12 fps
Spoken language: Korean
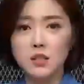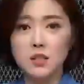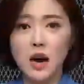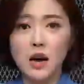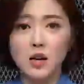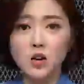
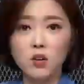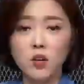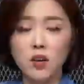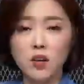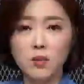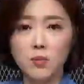드라이어
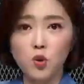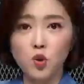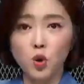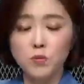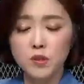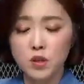킬 일이
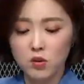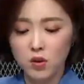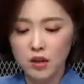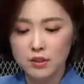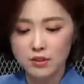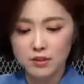별로 없을
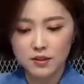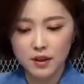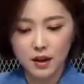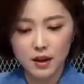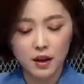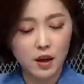것
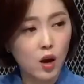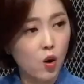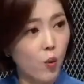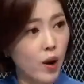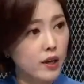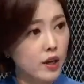같은데
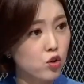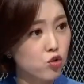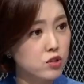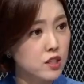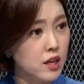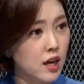왜 이렇게
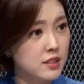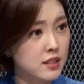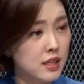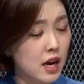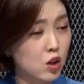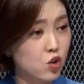
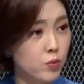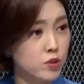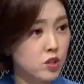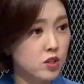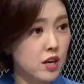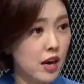휴지까지
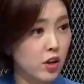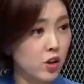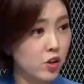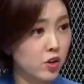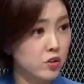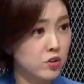쌓아두면서
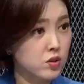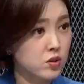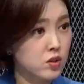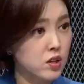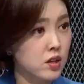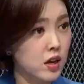드라이어를
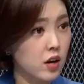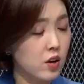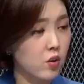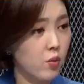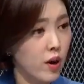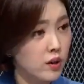
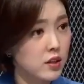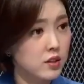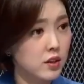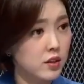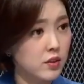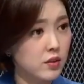켰을까요? 왜 그랬어요?